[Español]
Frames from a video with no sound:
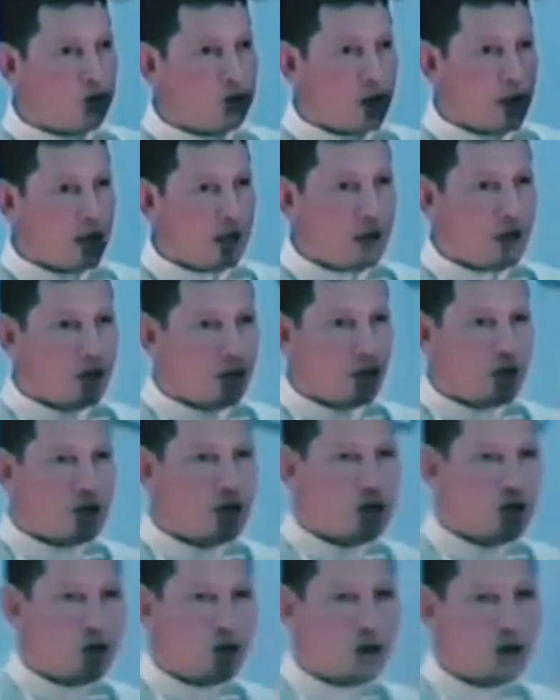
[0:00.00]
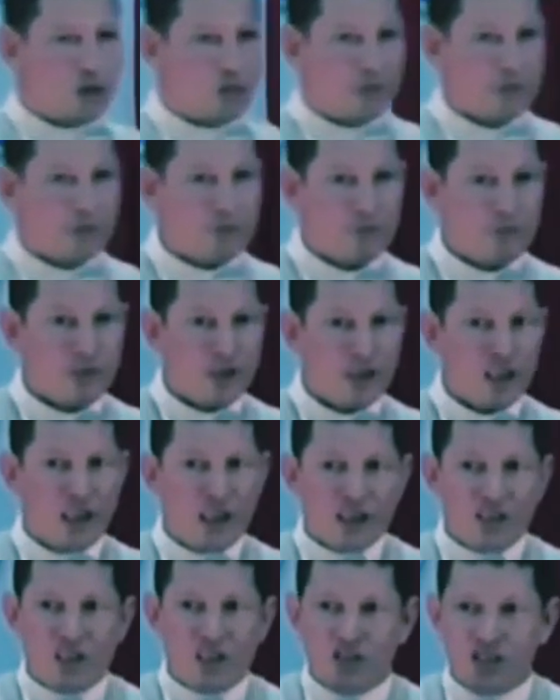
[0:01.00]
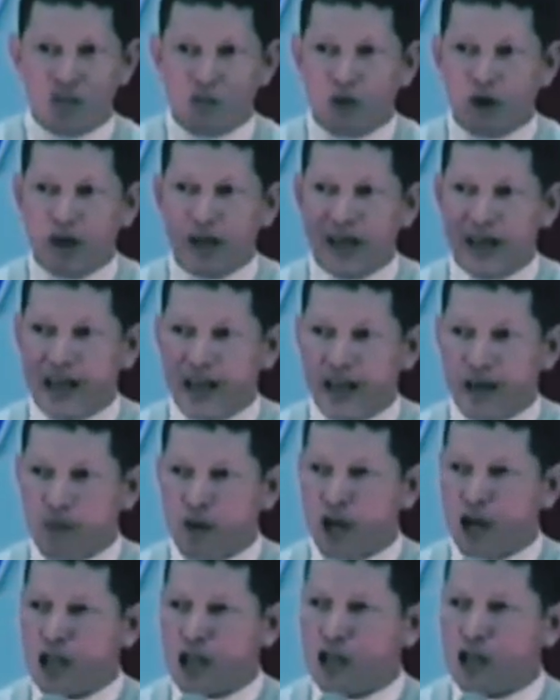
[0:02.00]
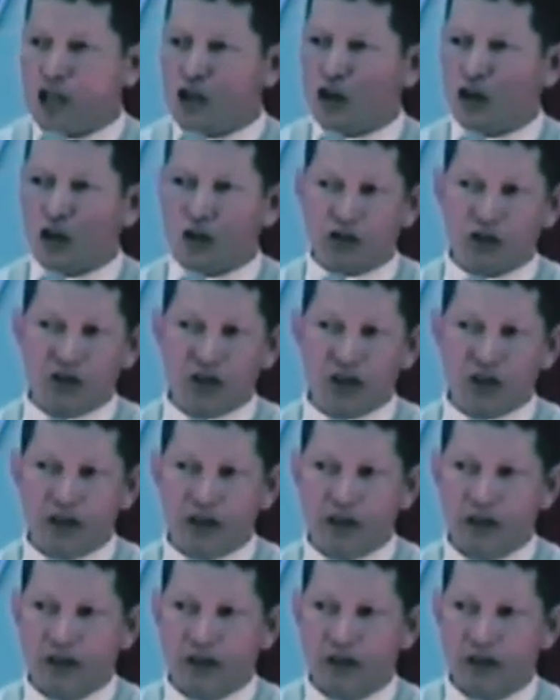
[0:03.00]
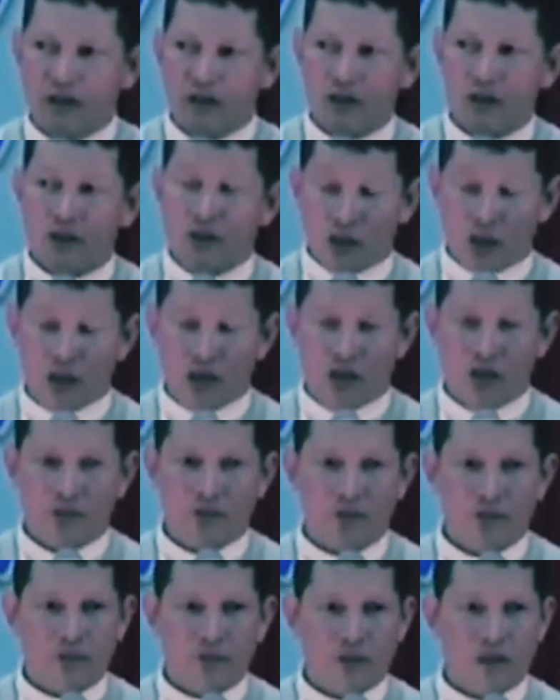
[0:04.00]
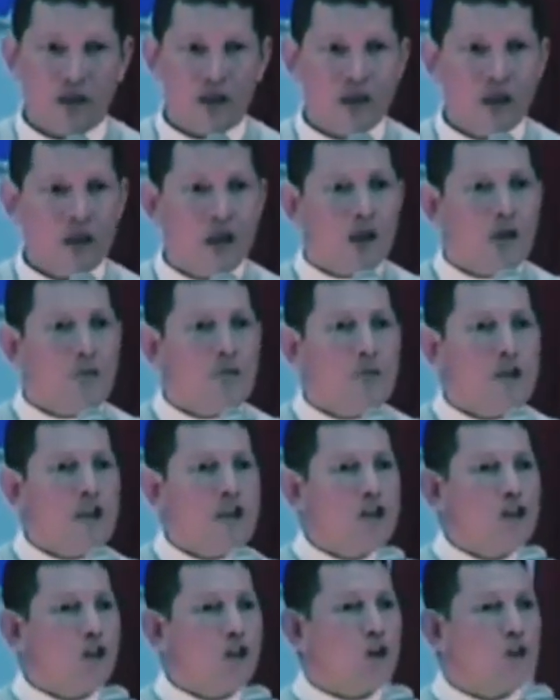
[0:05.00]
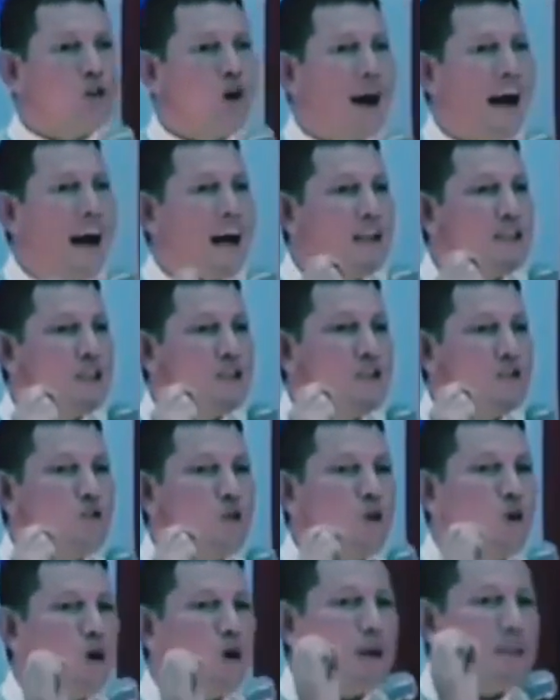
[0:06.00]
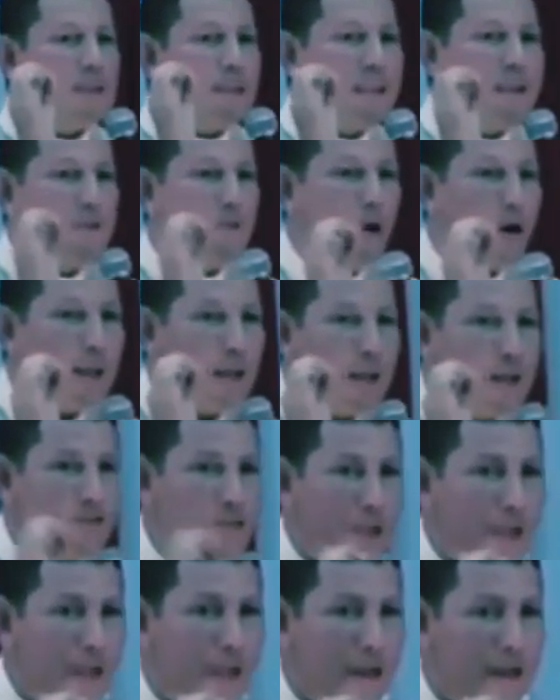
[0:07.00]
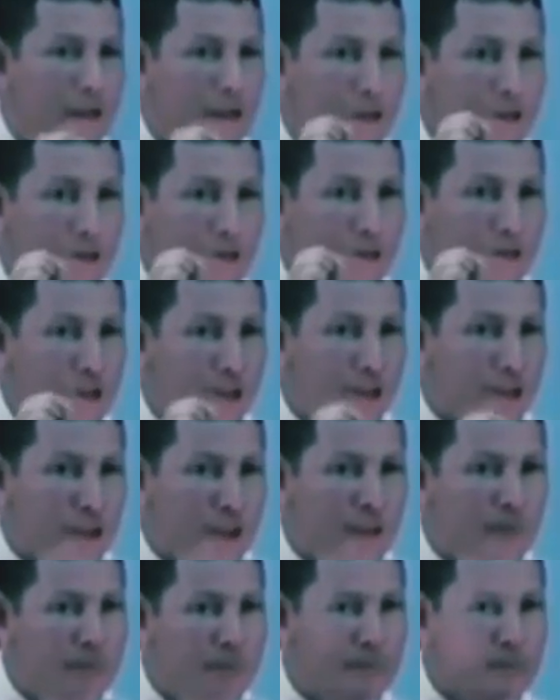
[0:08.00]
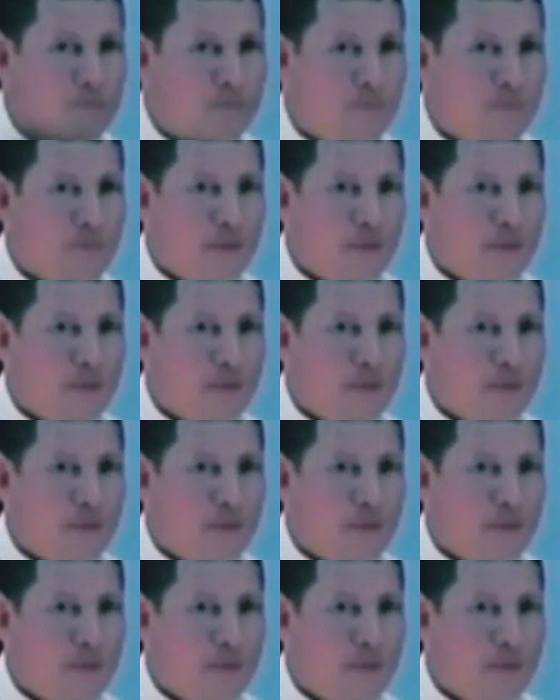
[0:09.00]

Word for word: ustedes y yo decimos que creemos en Dios, ¿sí? Y Dios nos ha dicho lo que tenemos que hacer, sí.